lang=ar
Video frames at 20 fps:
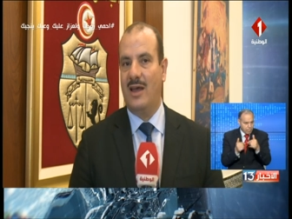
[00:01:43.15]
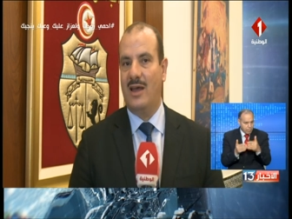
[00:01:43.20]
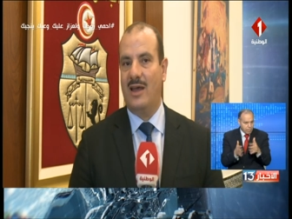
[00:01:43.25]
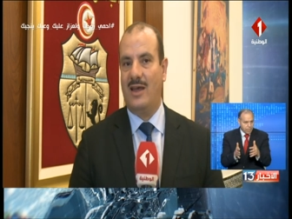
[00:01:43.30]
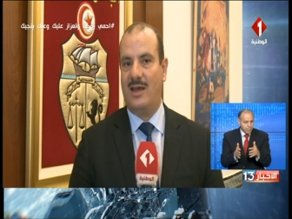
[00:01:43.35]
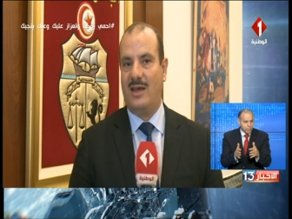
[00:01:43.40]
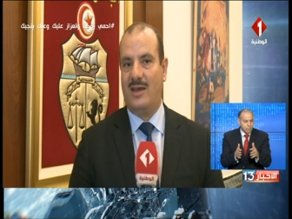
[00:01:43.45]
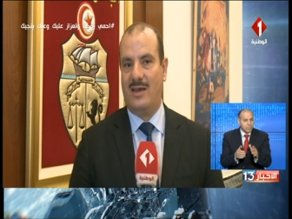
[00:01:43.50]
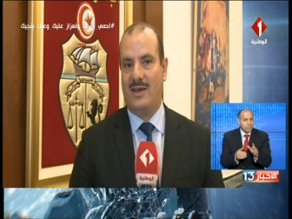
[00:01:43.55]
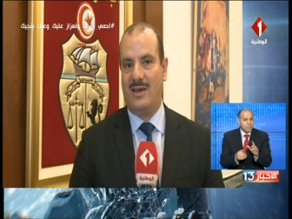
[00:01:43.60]

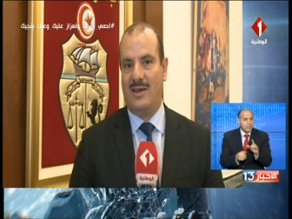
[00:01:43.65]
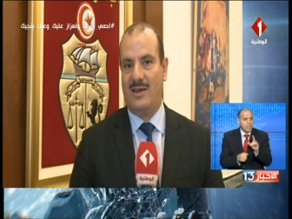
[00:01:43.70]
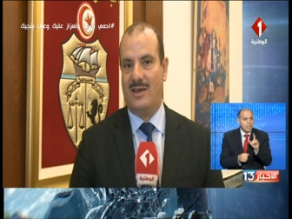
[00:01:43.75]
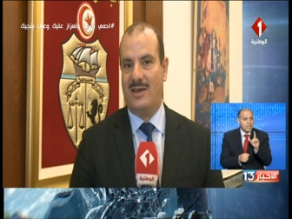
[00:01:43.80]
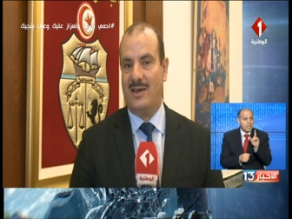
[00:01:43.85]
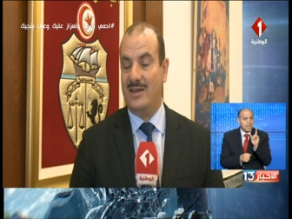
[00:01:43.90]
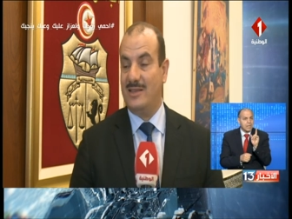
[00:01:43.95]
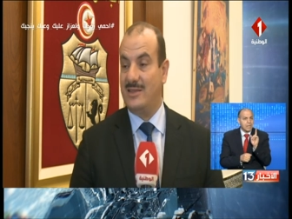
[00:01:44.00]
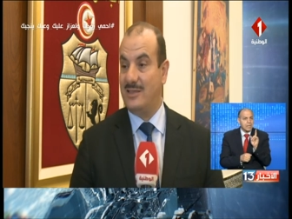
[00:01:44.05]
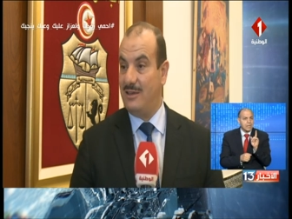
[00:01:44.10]
آه، آه،
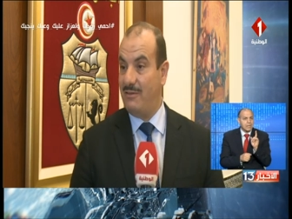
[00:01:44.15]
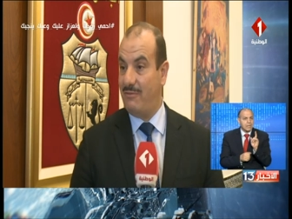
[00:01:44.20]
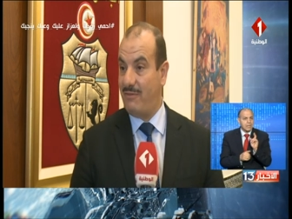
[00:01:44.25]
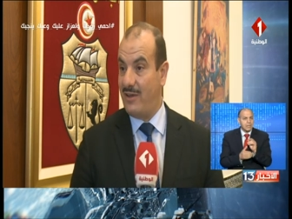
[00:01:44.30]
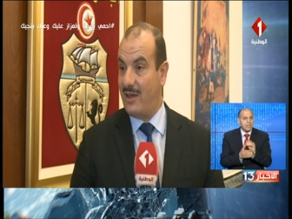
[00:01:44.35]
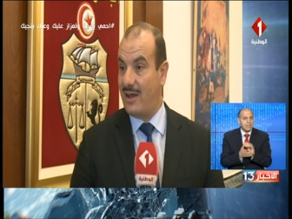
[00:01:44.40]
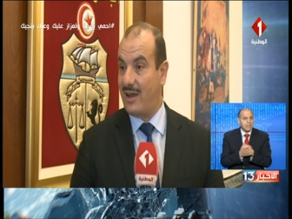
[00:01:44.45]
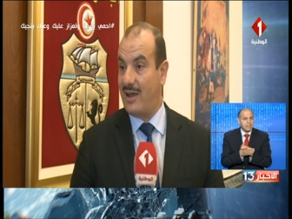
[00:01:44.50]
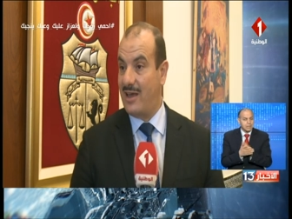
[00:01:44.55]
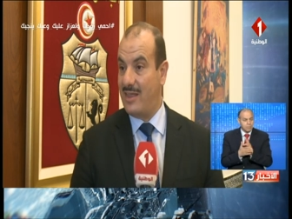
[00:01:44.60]

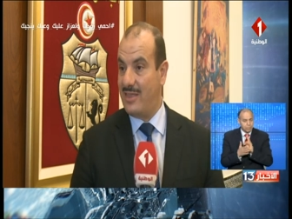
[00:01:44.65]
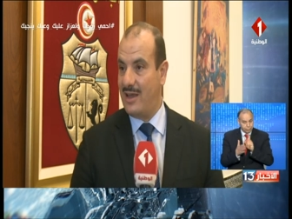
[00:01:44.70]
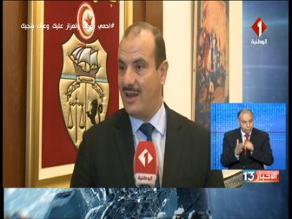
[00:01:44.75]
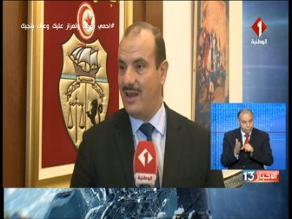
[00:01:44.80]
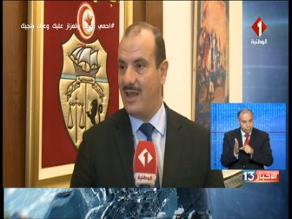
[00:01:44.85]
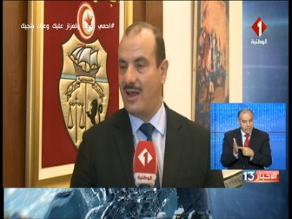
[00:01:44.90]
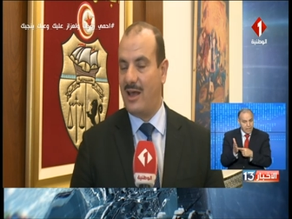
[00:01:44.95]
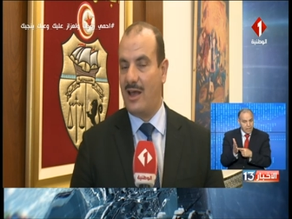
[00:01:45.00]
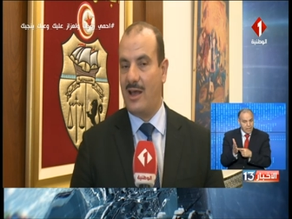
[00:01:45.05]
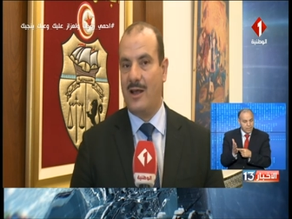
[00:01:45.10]
اتفاق
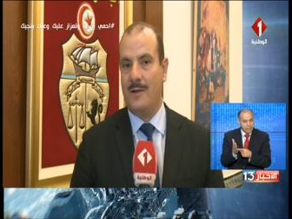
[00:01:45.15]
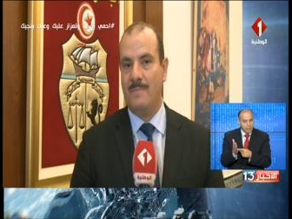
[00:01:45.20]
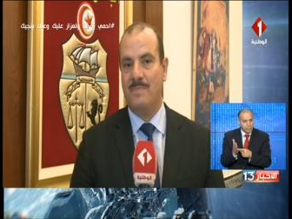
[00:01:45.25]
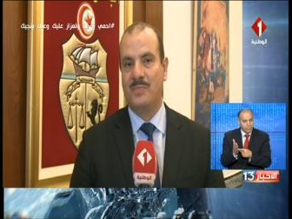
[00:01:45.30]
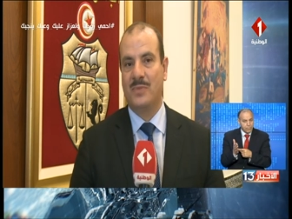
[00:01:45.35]
كذلك